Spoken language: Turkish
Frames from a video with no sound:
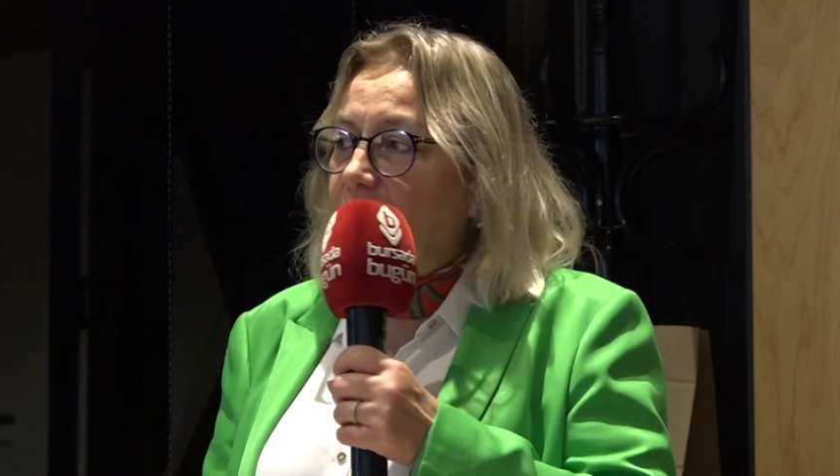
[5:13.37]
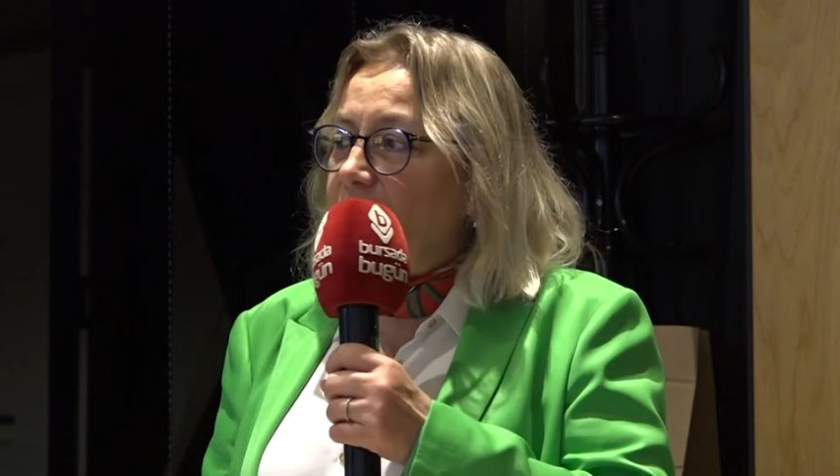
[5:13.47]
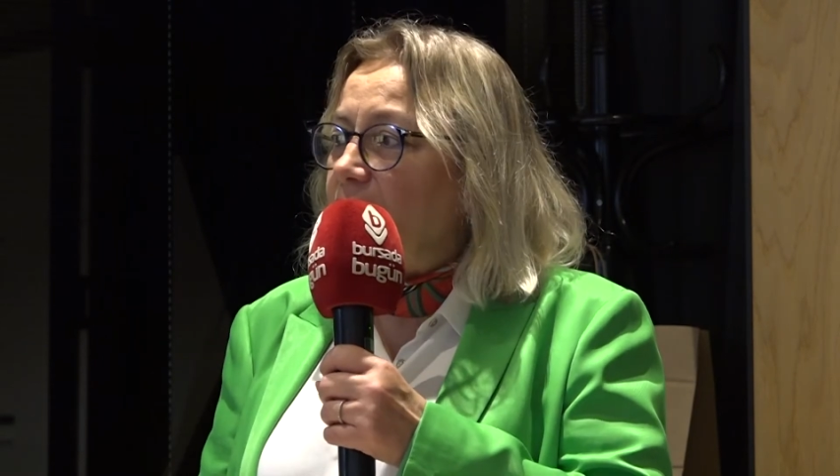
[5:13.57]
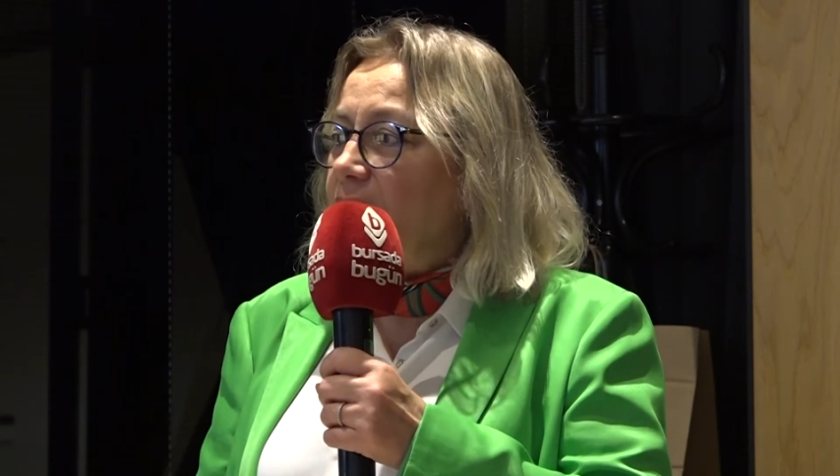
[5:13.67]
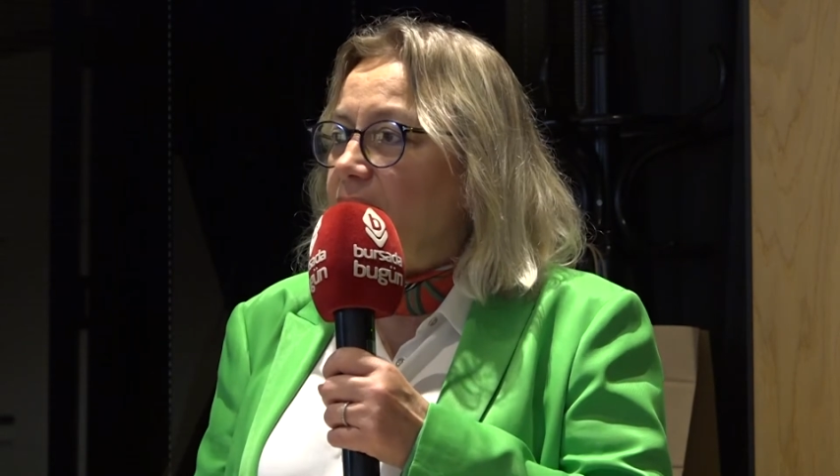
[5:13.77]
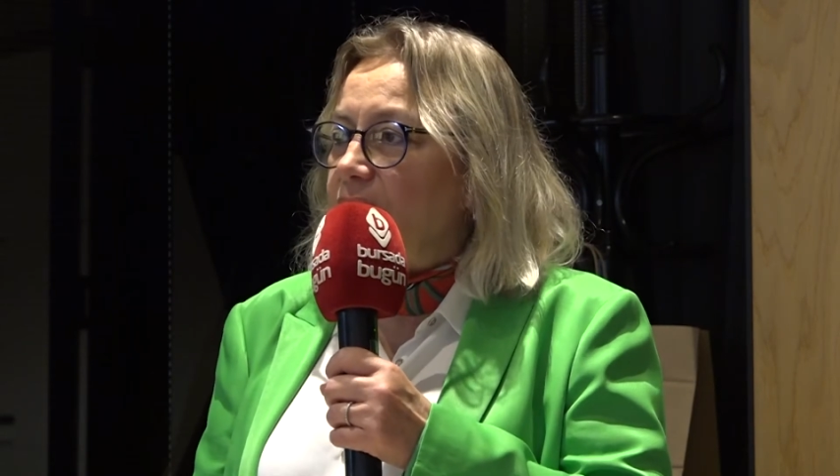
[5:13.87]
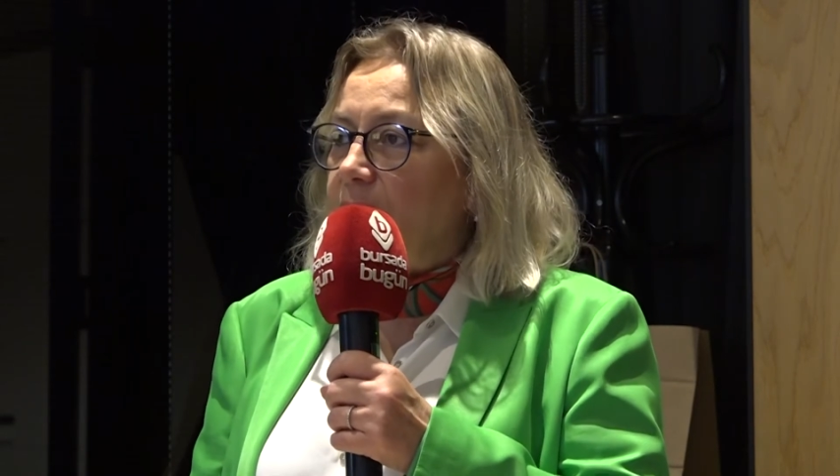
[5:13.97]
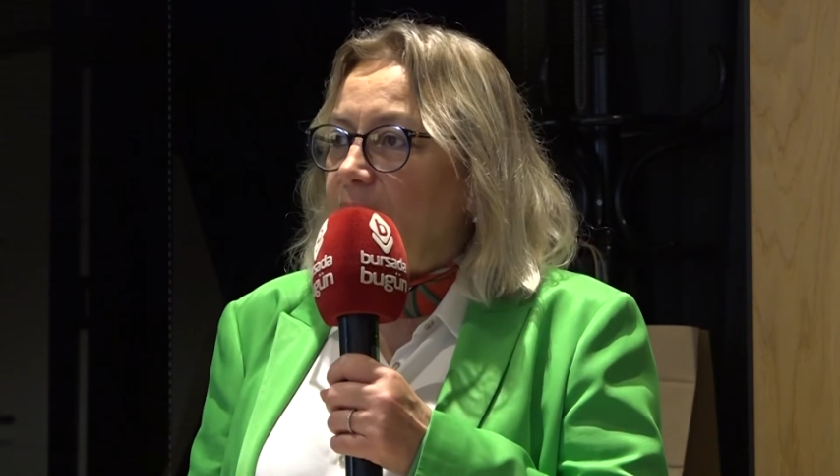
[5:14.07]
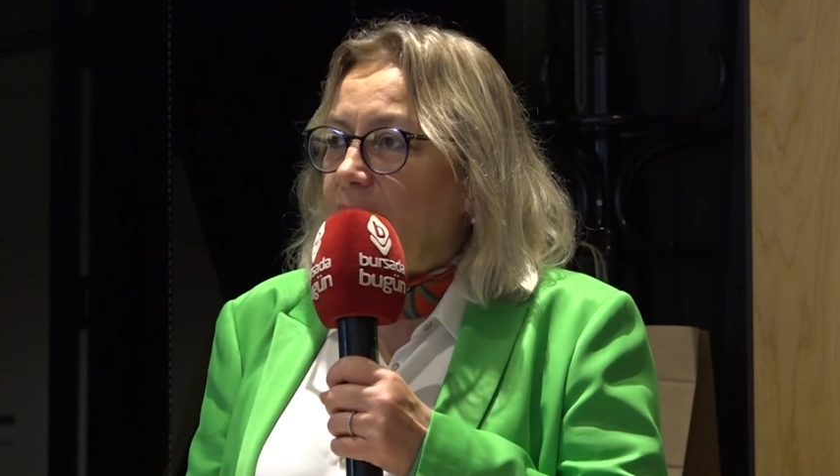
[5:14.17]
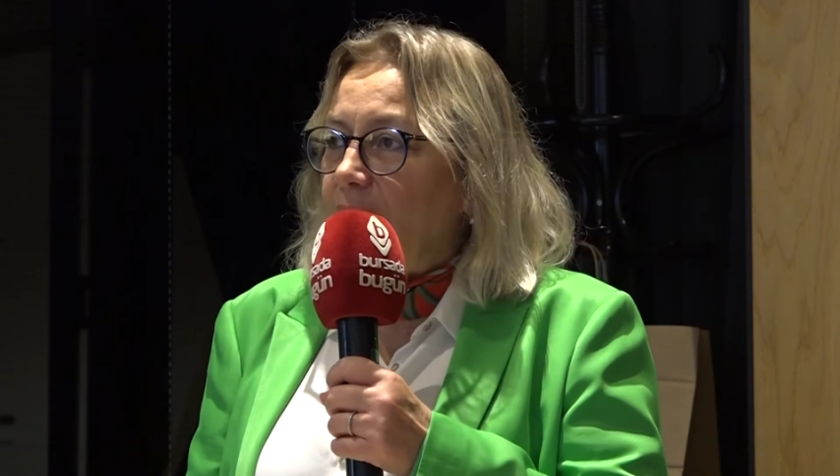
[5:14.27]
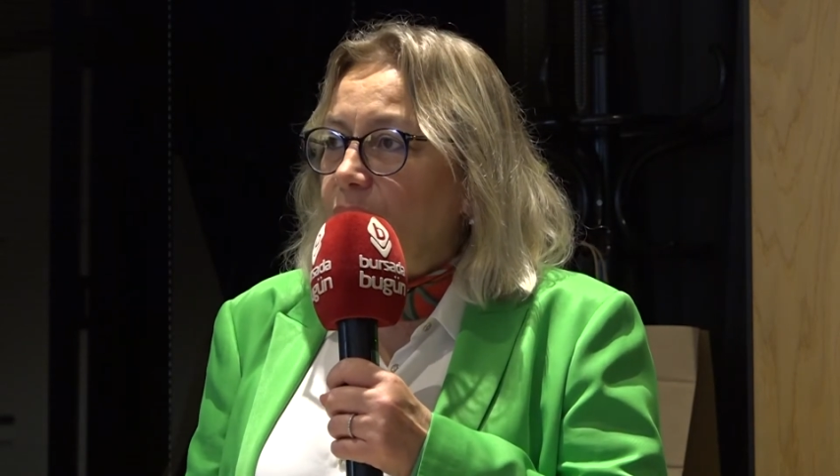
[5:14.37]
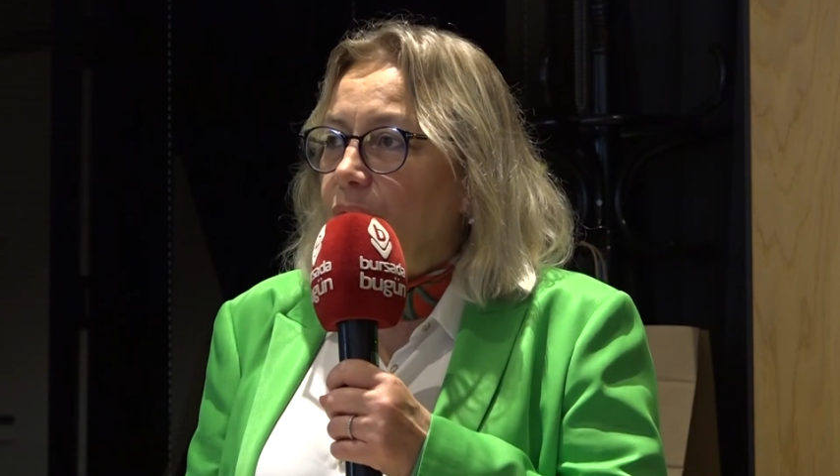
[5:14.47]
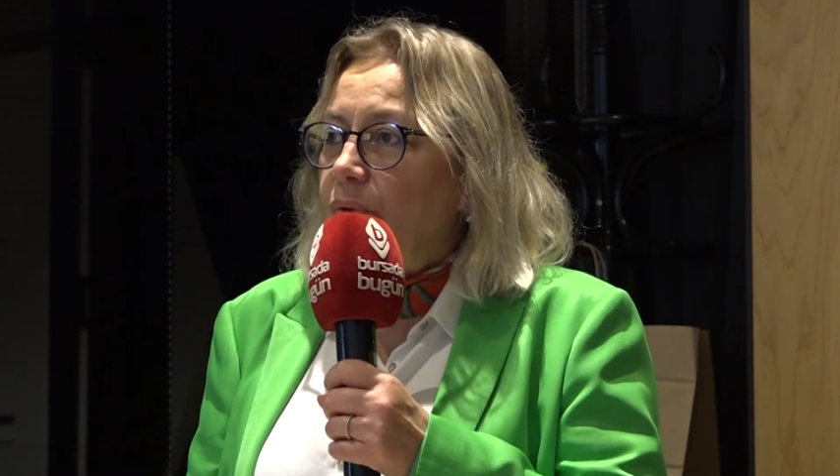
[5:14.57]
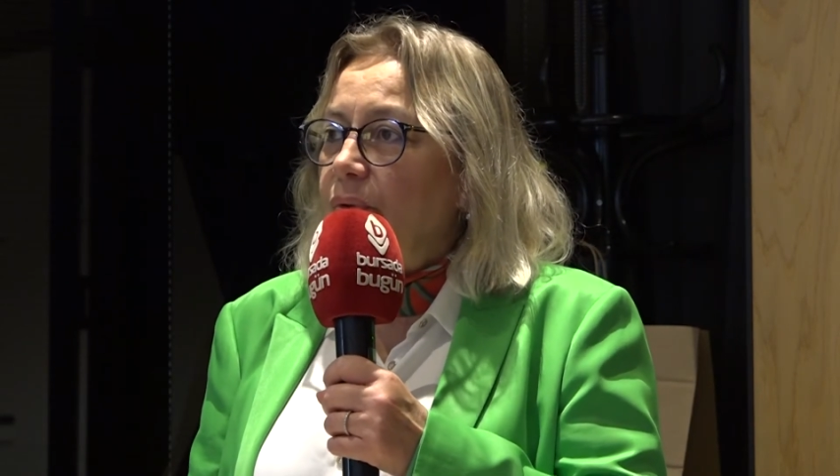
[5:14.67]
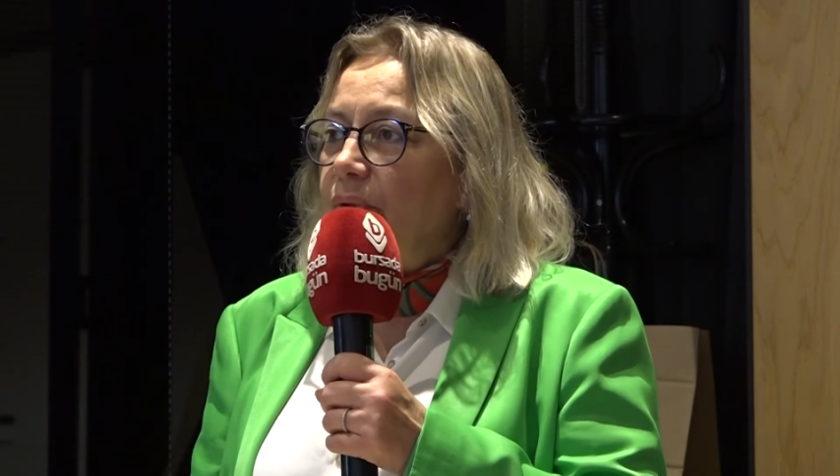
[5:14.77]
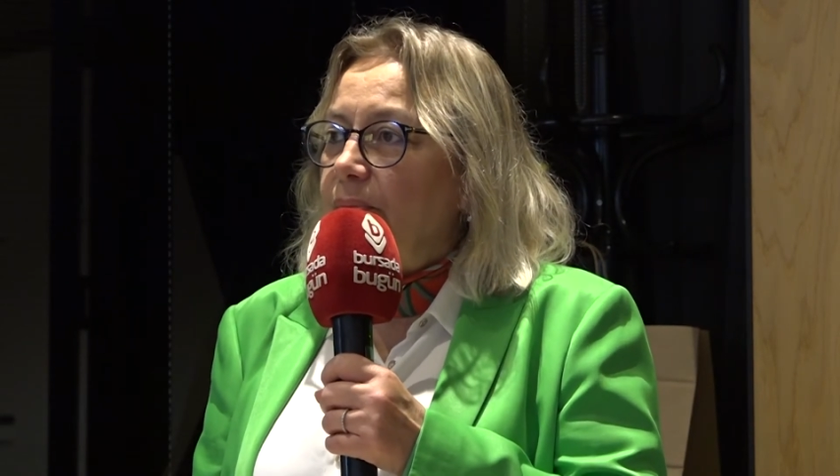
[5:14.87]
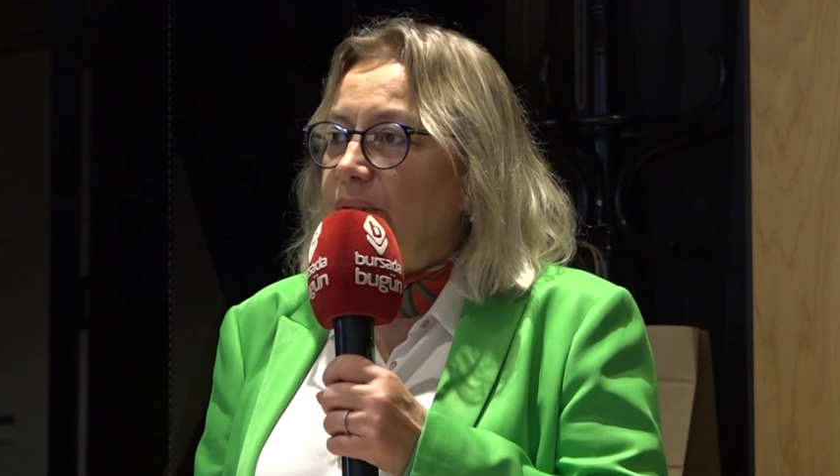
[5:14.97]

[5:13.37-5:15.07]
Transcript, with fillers: andan itibaren o